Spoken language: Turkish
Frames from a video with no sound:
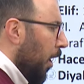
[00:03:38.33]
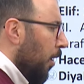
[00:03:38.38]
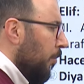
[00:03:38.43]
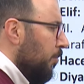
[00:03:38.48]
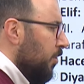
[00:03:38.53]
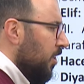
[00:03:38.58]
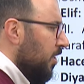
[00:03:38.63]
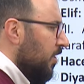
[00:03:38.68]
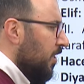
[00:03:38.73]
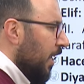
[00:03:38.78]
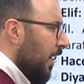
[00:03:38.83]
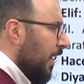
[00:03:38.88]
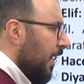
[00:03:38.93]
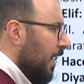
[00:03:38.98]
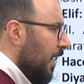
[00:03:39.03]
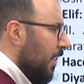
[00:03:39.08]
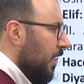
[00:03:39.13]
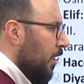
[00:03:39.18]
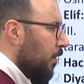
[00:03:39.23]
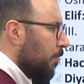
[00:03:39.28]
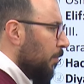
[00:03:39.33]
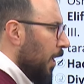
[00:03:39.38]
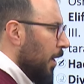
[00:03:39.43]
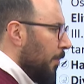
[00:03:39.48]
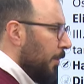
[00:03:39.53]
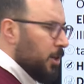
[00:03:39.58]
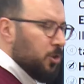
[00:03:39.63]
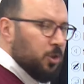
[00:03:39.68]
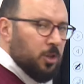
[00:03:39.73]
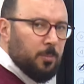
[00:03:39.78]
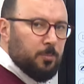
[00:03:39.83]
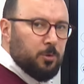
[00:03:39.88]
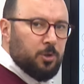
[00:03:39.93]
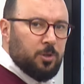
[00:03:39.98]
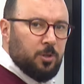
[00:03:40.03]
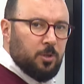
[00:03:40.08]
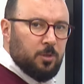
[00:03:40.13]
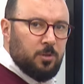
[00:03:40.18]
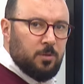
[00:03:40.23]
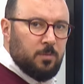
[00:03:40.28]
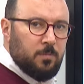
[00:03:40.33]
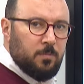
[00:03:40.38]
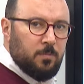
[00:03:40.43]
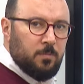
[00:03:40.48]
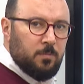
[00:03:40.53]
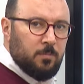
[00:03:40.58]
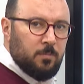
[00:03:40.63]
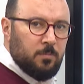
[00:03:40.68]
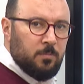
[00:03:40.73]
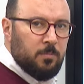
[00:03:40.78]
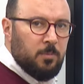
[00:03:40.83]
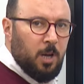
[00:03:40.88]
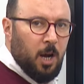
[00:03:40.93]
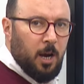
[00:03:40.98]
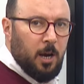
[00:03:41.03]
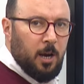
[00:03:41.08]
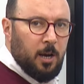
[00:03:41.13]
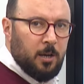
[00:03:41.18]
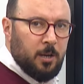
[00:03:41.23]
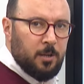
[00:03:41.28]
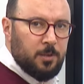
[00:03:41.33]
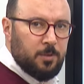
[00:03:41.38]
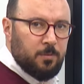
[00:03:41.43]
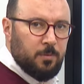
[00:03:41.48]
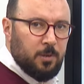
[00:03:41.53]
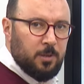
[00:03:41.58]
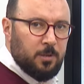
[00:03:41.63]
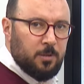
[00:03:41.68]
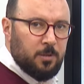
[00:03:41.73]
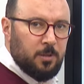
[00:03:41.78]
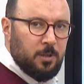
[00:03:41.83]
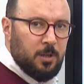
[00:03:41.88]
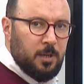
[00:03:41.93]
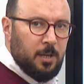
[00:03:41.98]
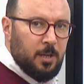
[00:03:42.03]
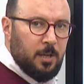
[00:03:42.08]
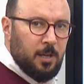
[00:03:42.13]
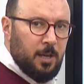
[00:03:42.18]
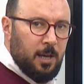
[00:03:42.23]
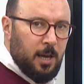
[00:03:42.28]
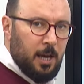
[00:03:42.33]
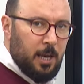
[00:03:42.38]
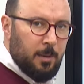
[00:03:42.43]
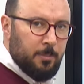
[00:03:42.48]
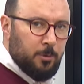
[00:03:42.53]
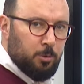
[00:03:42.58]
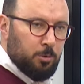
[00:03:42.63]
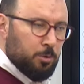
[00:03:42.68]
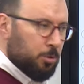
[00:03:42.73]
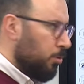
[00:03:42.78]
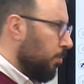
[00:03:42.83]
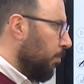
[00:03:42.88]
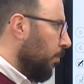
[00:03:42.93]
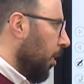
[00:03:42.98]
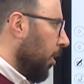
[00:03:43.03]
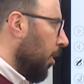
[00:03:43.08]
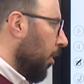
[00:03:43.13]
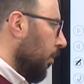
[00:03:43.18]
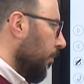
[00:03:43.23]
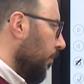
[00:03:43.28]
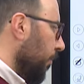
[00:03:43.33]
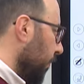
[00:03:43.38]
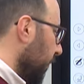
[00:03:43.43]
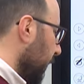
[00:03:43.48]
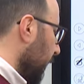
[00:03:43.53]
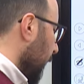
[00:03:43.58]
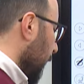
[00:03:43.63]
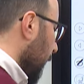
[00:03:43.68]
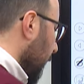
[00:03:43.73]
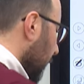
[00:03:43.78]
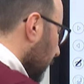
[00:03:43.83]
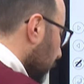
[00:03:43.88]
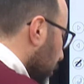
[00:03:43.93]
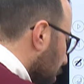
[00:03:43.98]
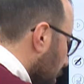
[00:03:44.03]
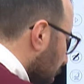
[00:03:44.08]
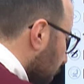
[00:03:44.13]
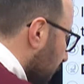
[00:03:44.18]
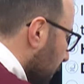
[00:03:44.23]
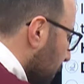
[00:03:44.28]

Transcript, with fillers: bağımsız hareket etmeye başlamıştır. Ne alakası var? Hele bir dursun bakalım. Diyor